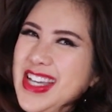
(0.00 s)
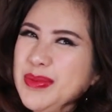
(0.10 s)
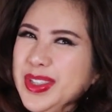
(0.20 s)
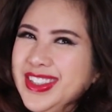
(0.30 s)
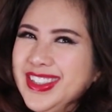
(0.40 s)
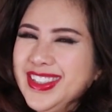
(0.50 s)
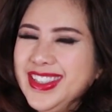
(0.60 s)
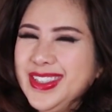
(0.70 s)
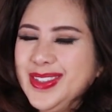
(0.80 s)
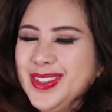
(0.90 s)
chào mọi
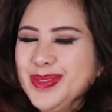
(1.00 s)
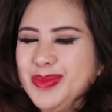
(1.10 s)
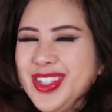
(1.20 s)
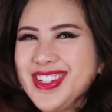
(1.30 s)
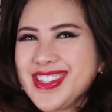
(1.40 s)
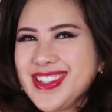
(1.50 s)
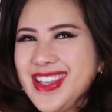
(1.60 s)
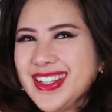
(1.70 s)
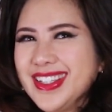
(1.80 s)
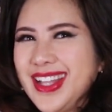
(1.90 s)
người Mọi người sẵn
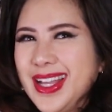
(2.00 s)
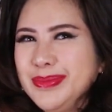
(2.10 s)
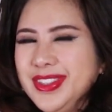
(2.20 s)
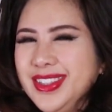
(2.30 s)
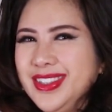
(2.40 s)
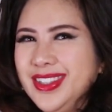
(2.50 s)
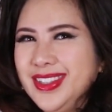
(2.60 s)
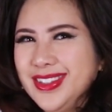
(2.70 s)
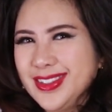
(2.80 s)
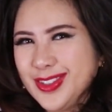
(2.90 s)
sàng để tám
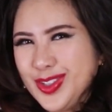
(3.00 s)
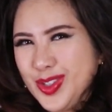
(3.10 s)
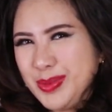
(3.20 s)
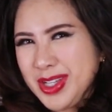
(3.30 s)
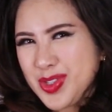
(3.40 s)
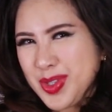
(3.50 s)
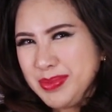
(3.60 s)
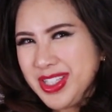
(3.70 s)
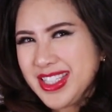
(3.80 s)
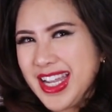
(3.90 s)
chưa? Cô Ba Xuyển
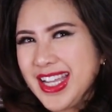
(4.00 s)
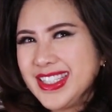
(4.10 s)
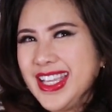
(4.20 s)
mời trà